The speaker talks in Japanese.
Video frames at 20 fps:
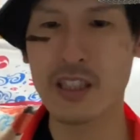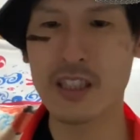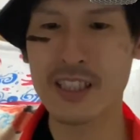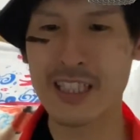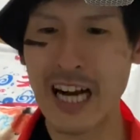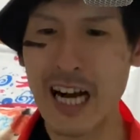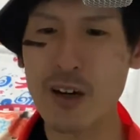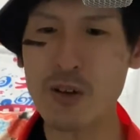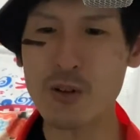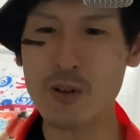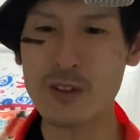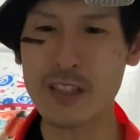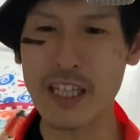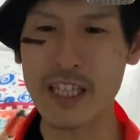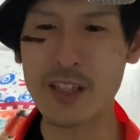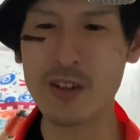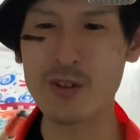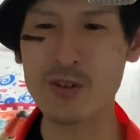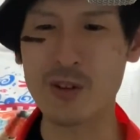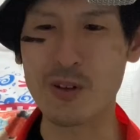過去の出
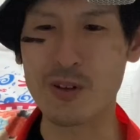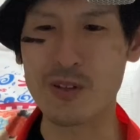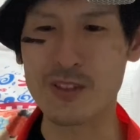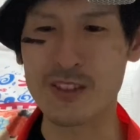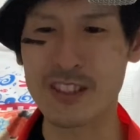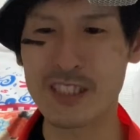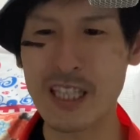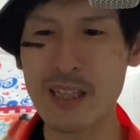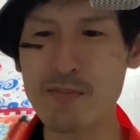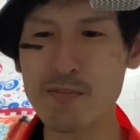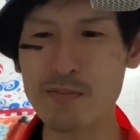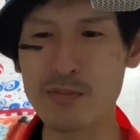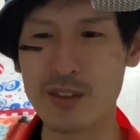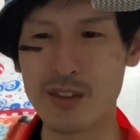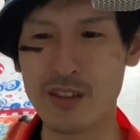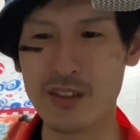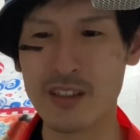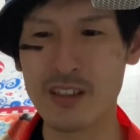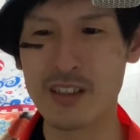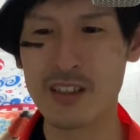来事を全
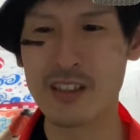部、